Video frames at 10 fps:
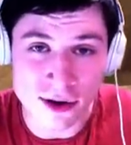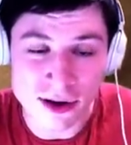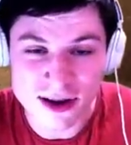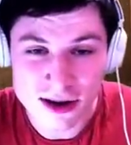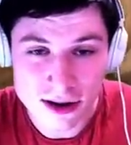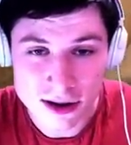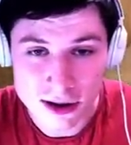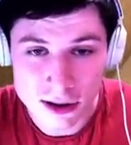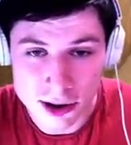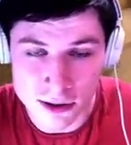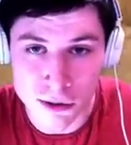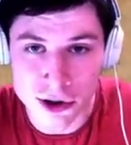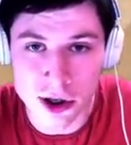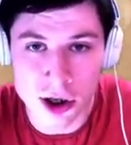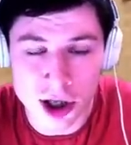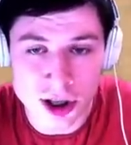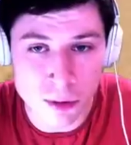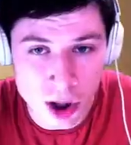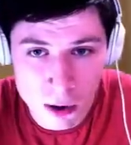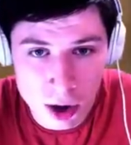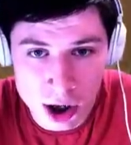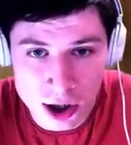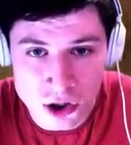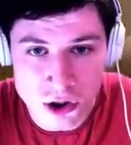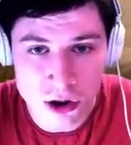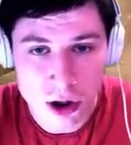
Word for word: Его, нет! В смысле не дашь? Мы договорились.